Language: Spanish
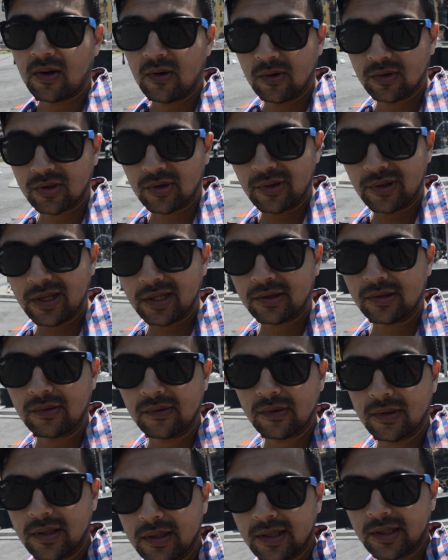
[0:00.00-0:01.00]
otro dato,
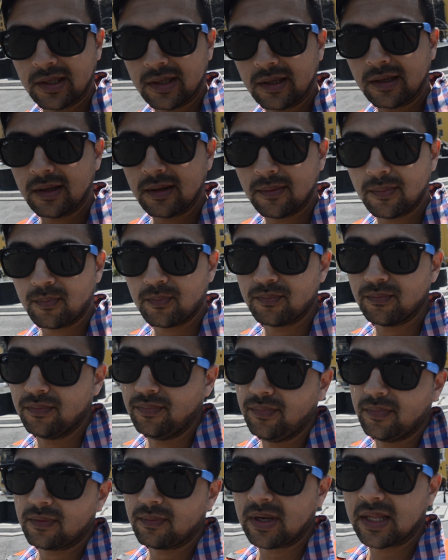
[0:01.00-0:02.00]
eh,
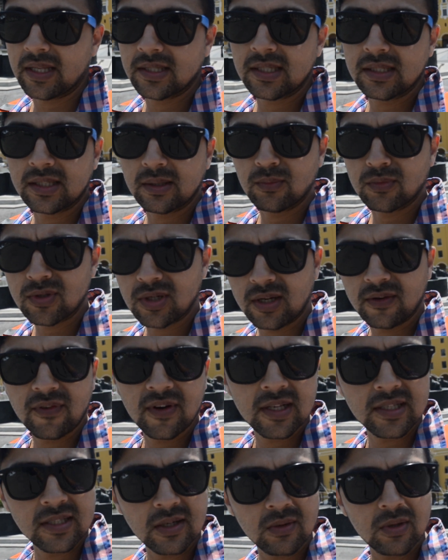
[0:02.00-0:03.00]
van a sentir mucho la
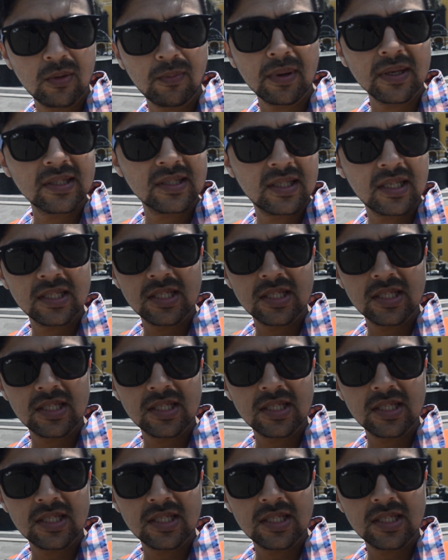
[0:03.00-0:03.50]
diferencia cuando pasen de